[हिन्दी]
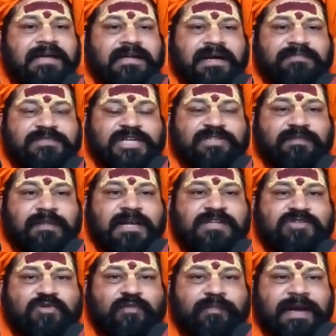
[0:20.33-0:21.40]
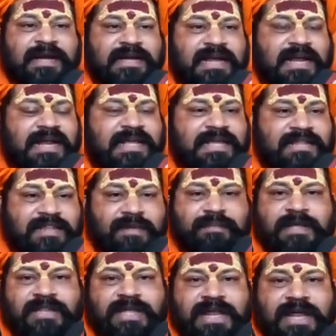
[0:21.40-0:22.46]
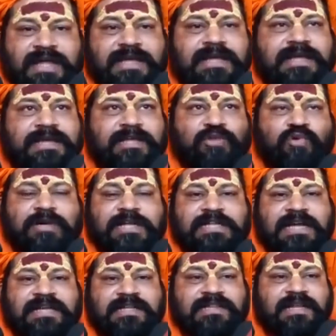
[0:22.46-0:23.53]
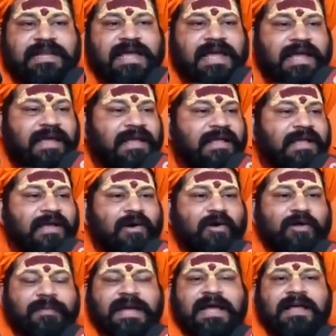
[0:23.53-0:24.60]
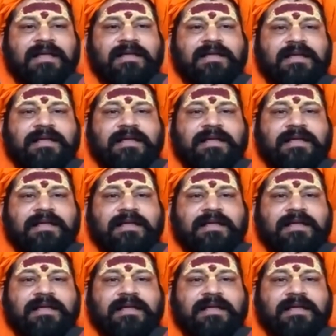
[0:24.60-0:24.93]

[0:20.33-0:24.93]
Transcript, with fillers: रामचरित मानस को बैन करने की धमकी दे रहे हैं ये दुखद है निंदनीय है और मैं